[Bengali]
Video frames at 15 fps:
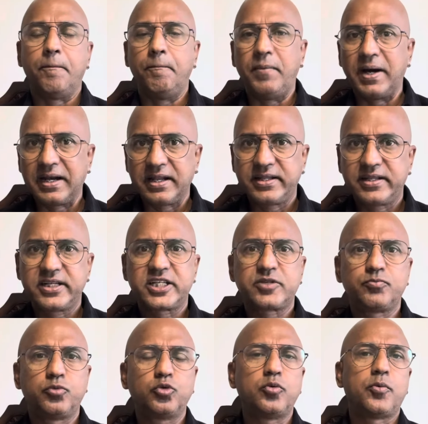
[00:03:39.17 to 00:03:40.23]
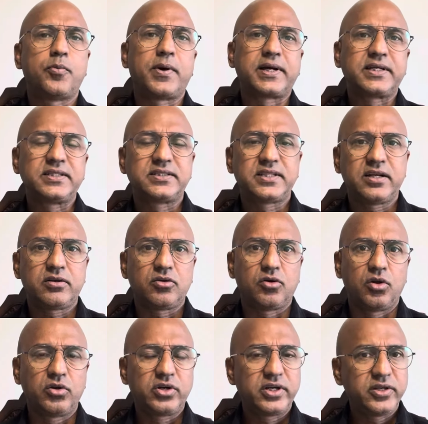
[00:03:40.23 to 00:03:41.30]
বাংলাদেশ পূর্ব পাকিস্তান
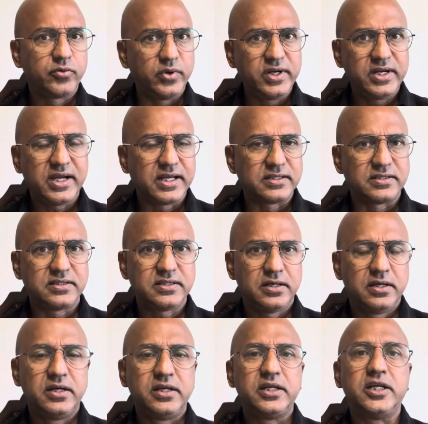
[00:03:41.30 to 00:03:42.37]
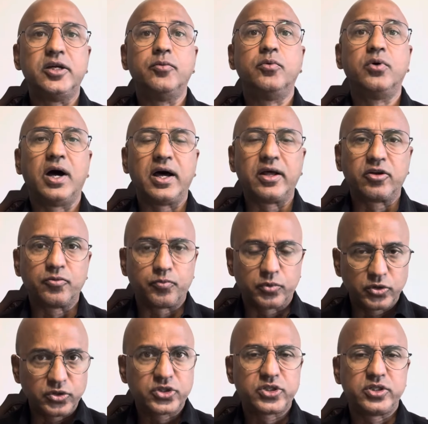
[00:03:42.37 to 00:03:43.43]
অলরেডি হয়ে গেছে এবং আরও
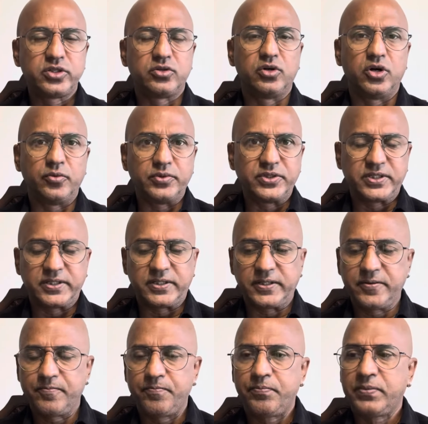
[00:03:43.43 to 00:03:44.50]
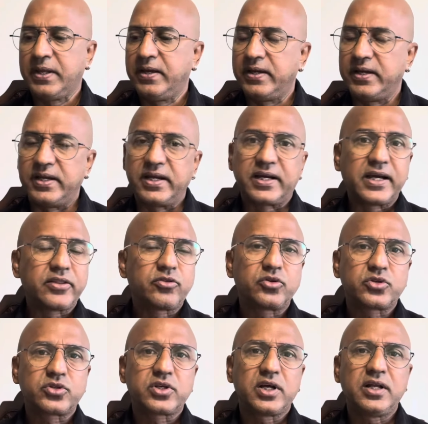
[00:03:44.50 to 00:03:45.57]
প্রতিষ্ঠিত হবে সেটি
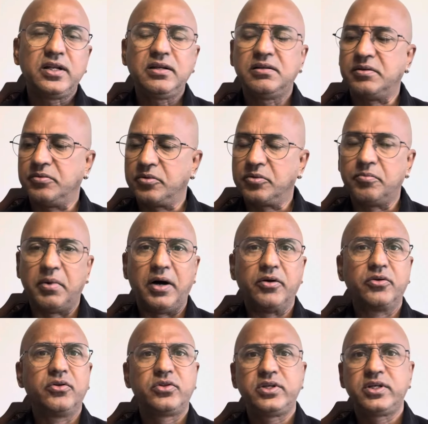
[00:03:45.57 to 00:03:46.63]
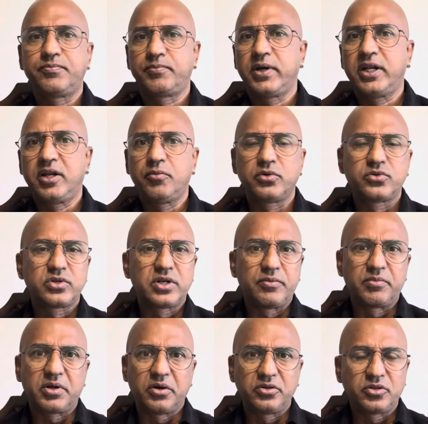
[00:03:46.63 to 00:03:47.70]
একাত্তর সাল এবং বাউন্ন তিপ্পান্ন বছর
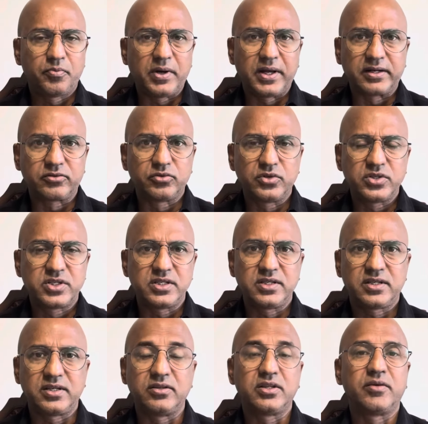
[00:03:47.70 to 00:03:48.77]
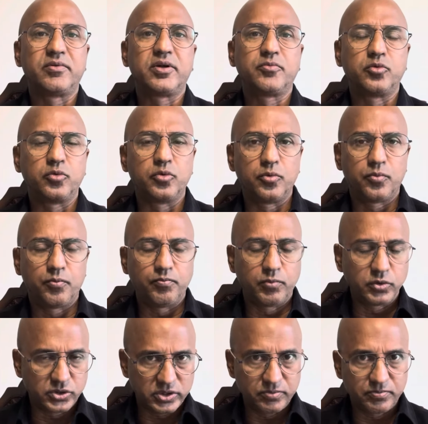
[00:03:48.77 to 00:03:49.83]
আমরা হয়তো পার করেছি কিন্তু আমরা পুরো
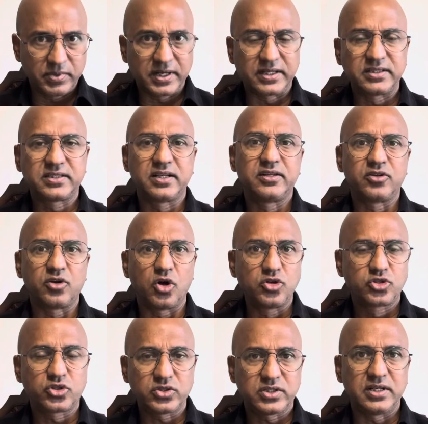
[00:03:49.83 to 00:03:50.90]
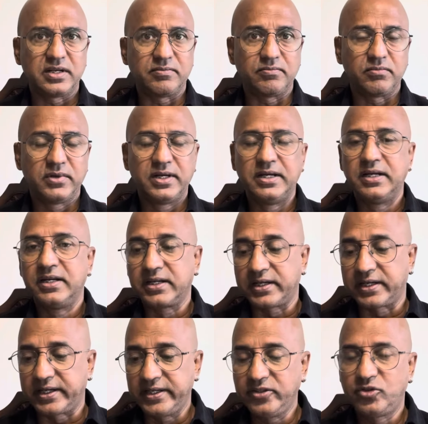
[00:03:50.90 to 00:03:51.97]
পশ্চিম পাকিস্তানের অংশ ছিলাম
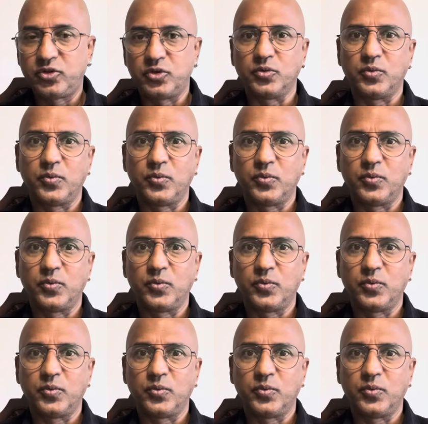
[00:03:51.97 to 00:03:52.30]
কিন্তু